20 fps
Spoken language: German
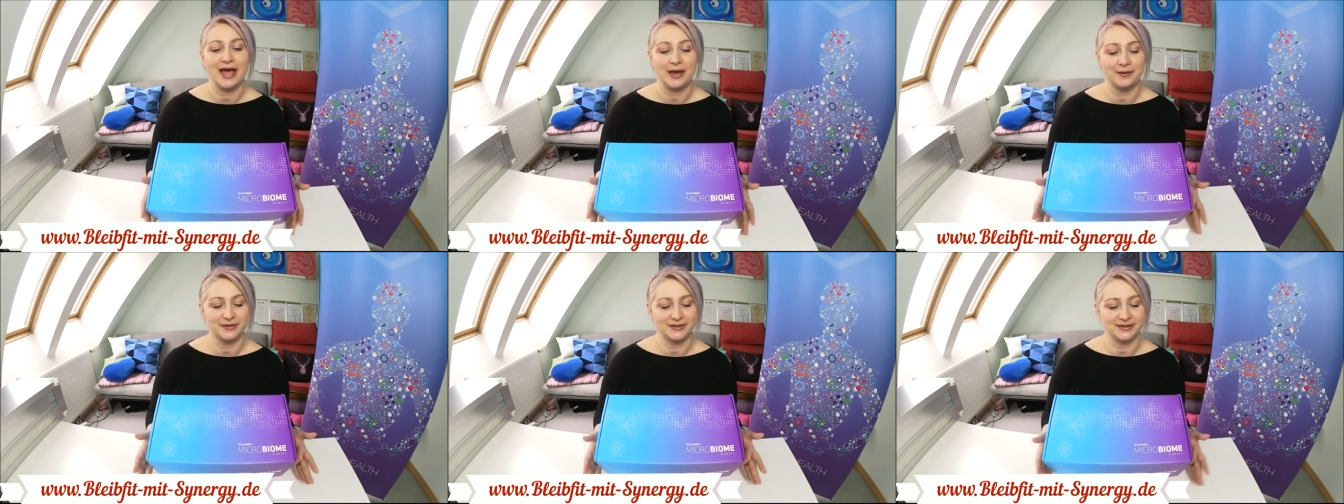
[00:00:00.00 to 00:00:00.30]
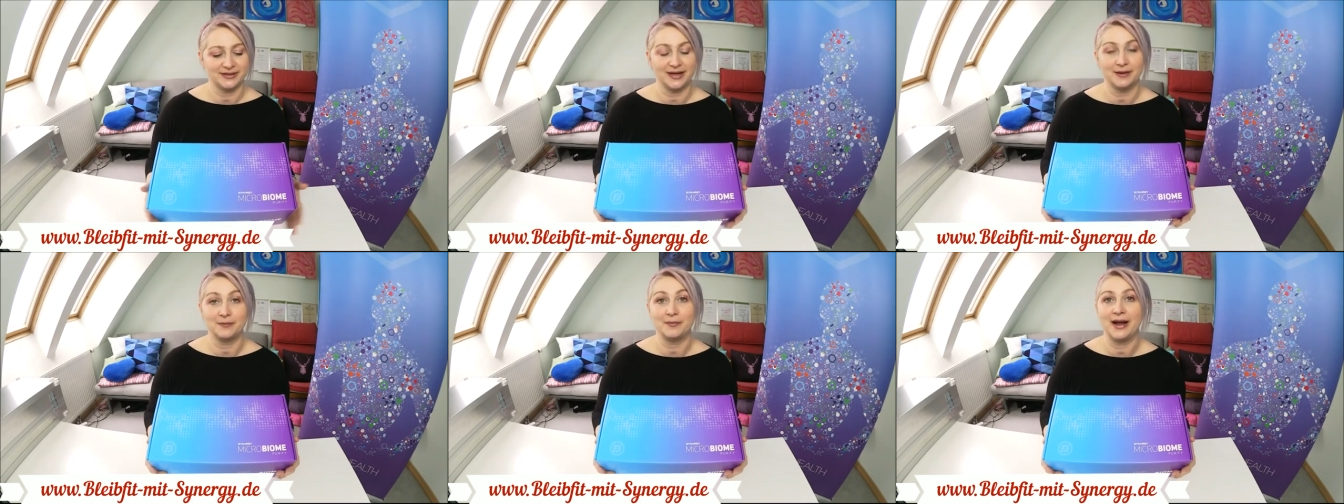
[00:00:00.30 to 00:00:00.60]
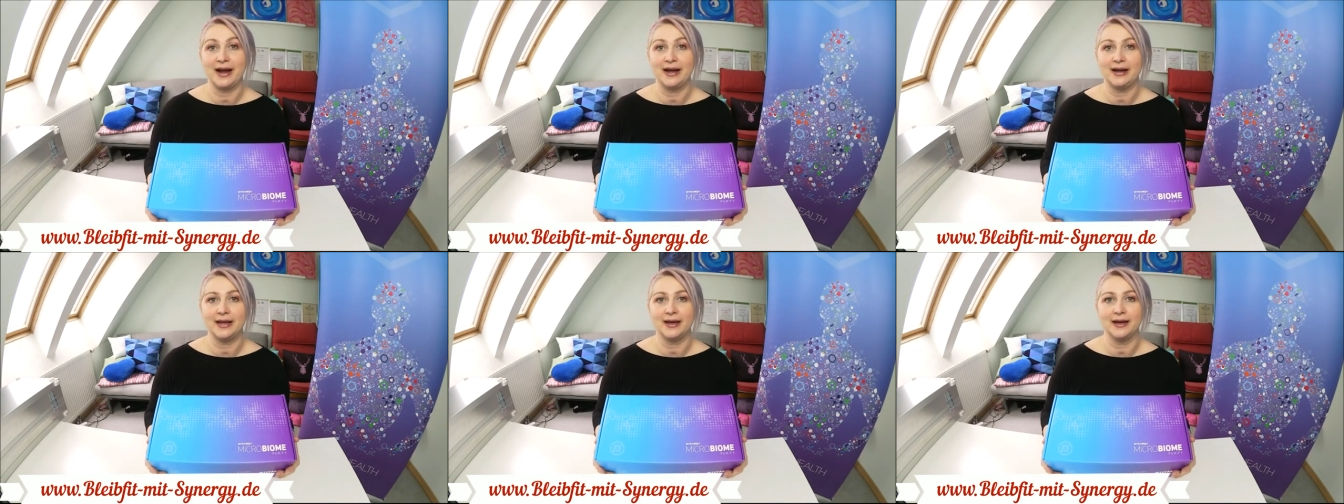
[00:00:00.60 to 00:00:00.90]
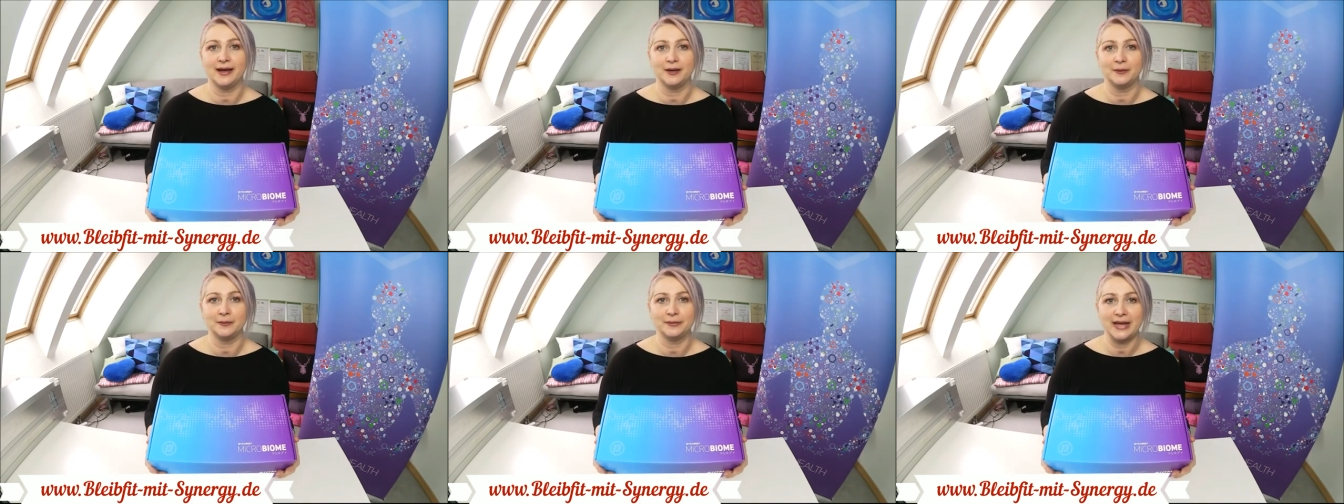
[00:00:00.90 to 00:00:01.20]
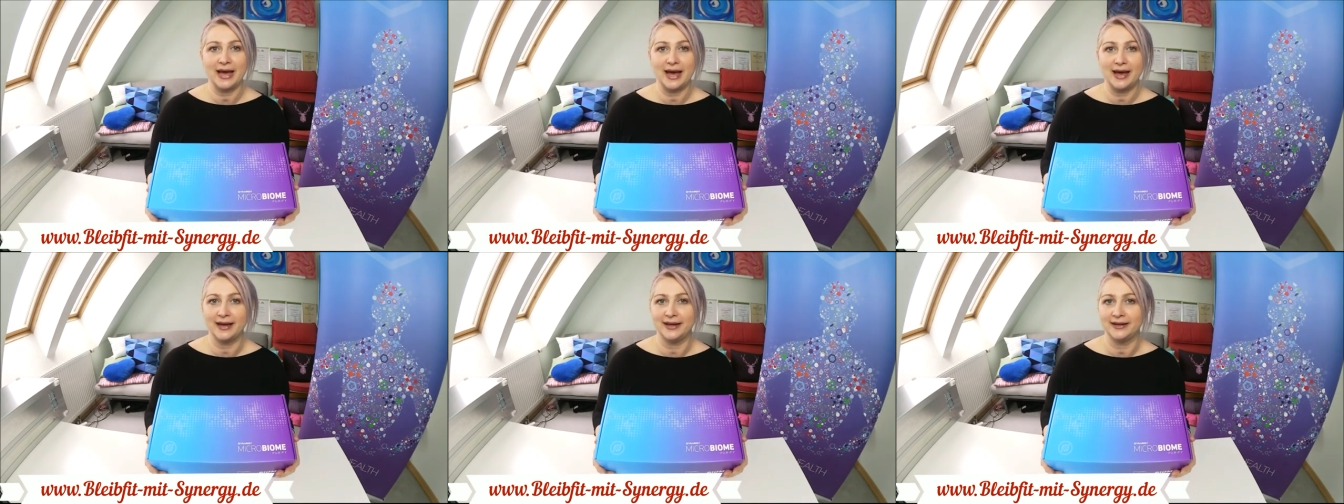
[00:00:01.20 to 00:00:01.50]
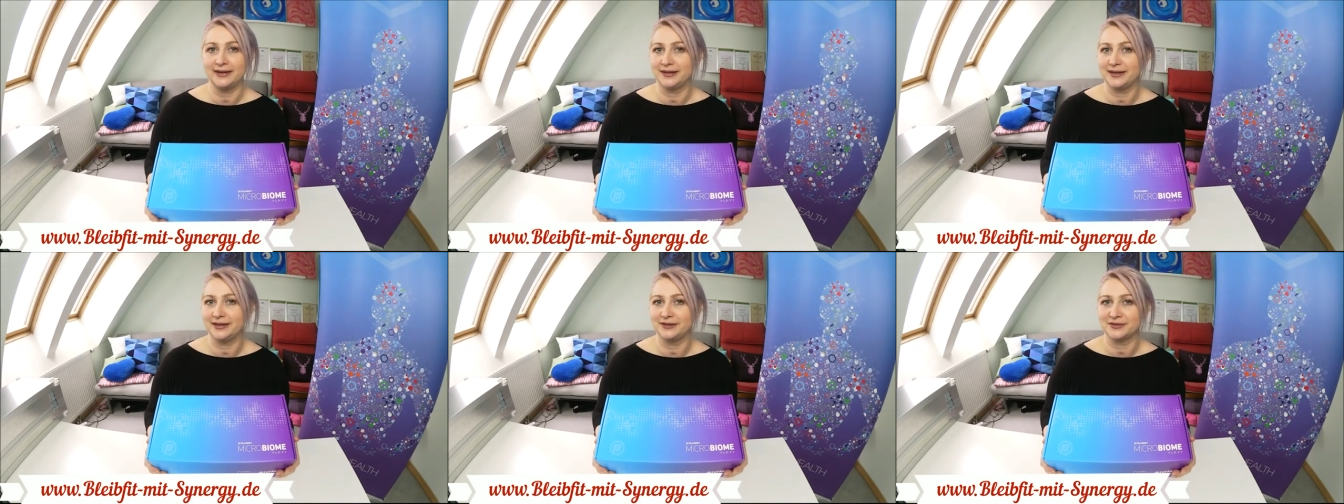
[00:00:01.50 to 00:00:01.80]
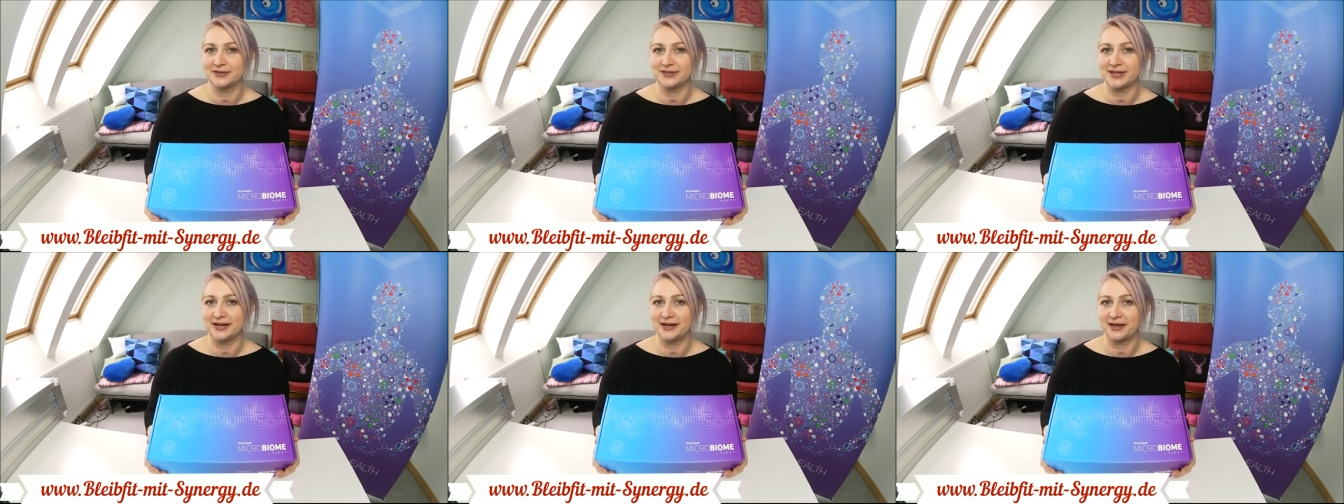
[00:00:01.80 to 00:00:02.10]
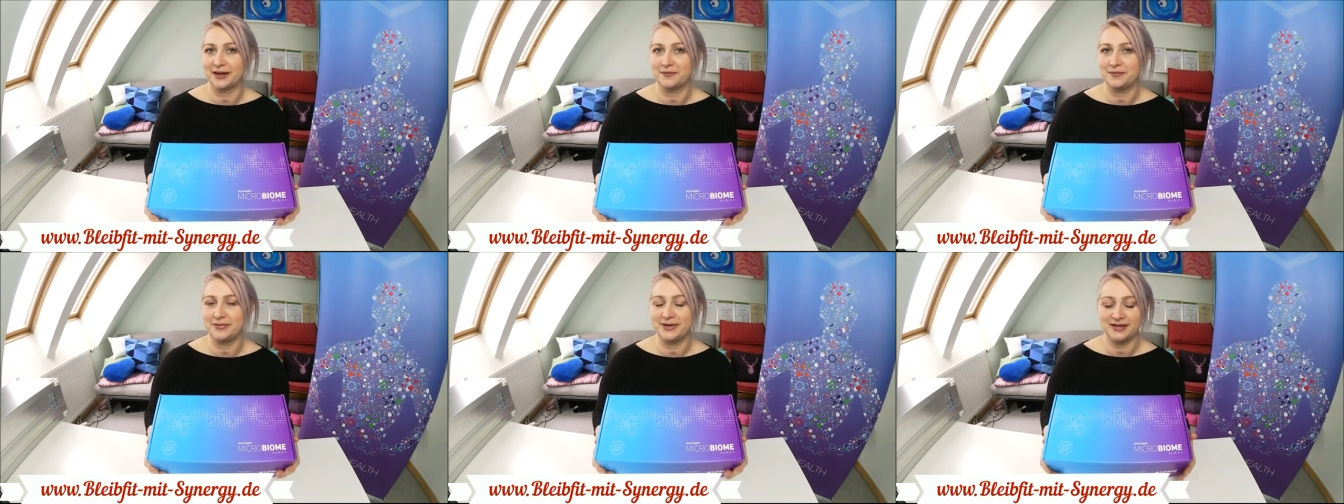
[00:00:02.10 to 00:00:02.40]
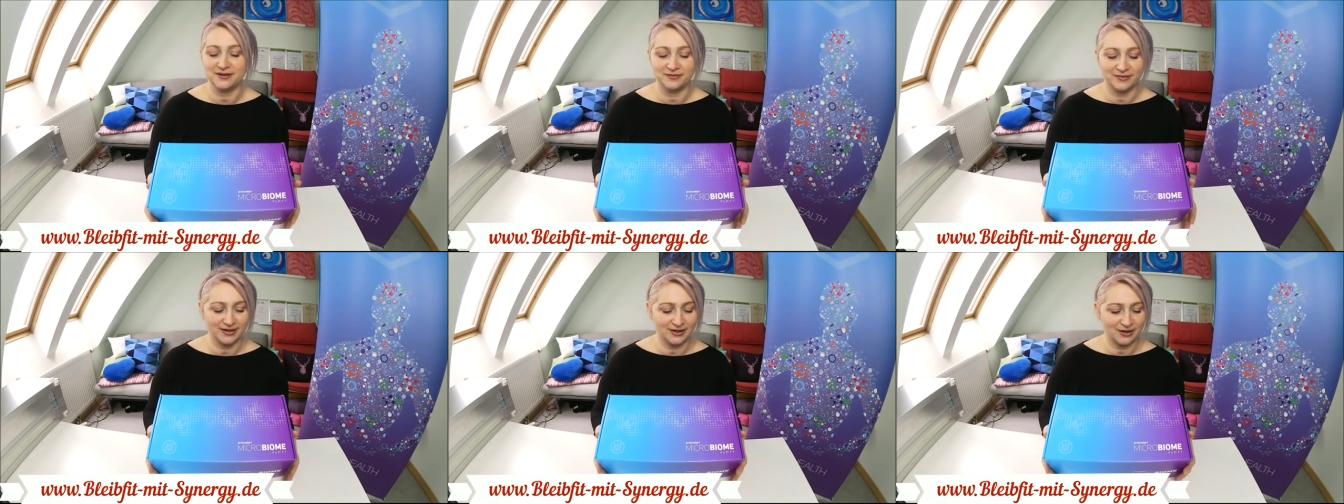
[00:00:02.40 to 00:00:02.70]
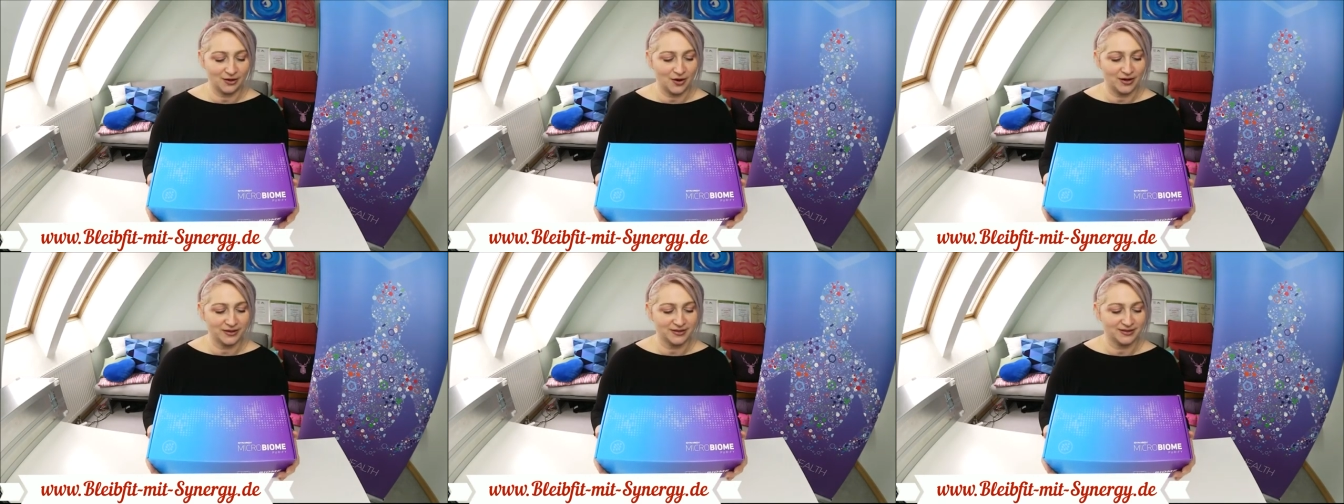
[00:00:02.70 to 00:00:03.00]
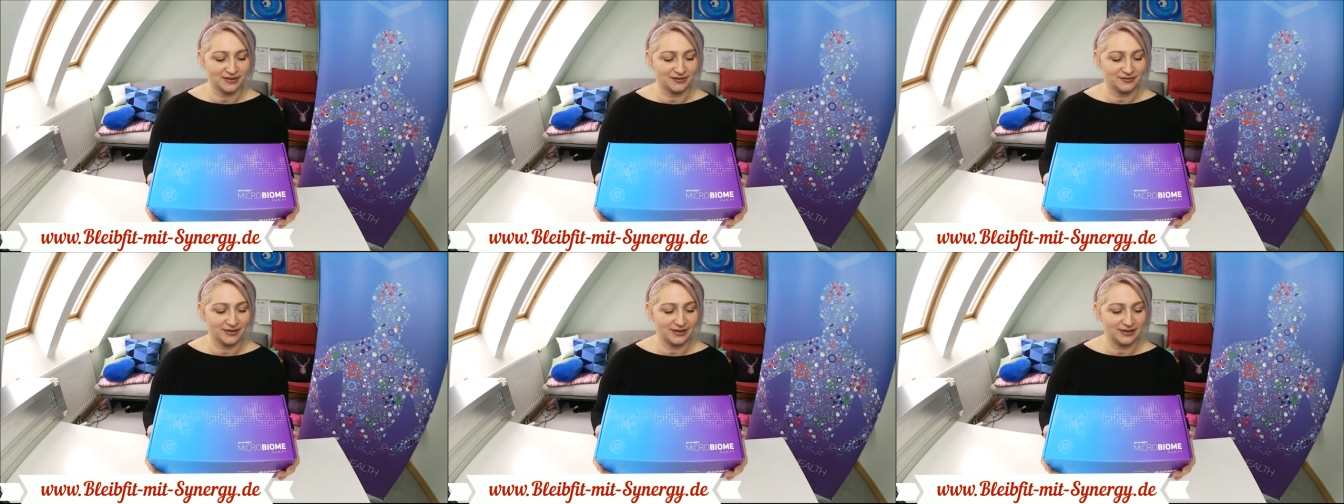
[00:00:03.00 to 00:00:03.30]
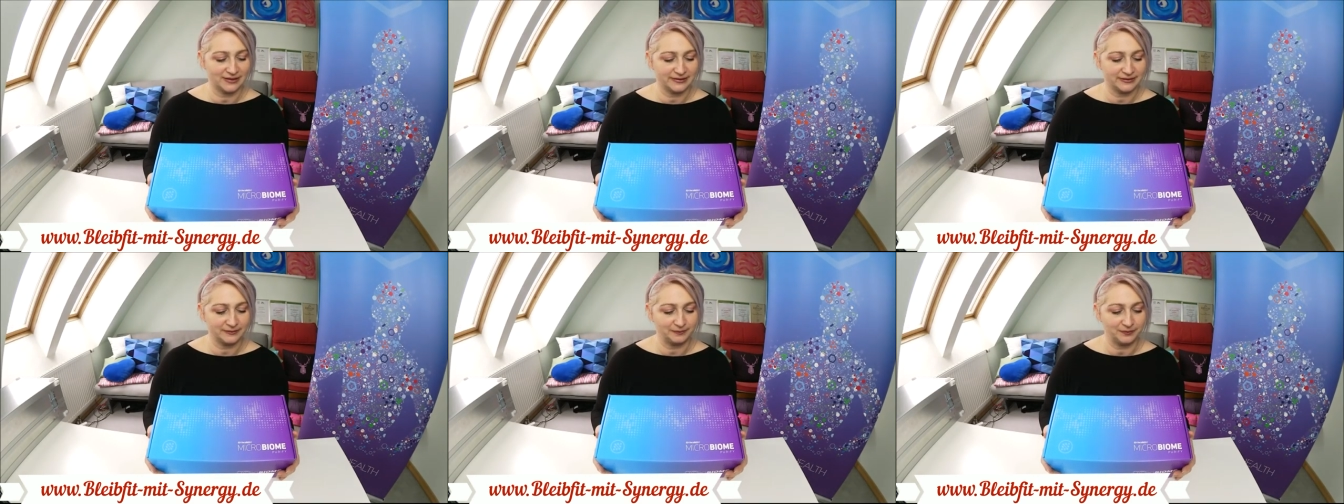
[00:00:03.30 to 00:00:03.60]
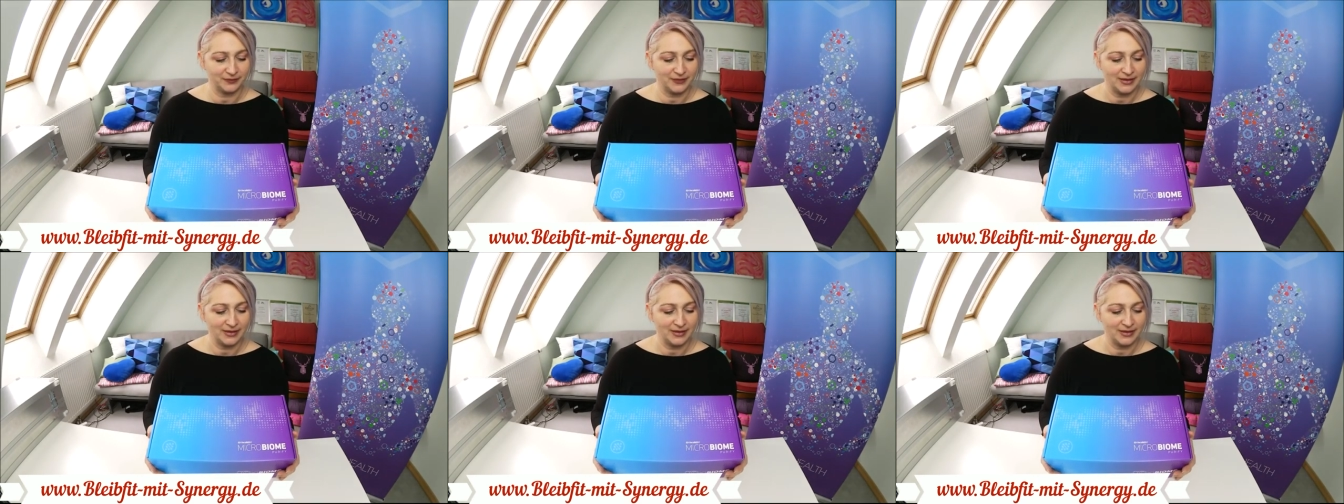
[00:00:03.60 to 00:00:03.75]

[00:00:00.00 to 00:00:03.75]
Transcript: habe ich da mal äh, ja, einen etwas anderen Blickwinkel heute gewählt.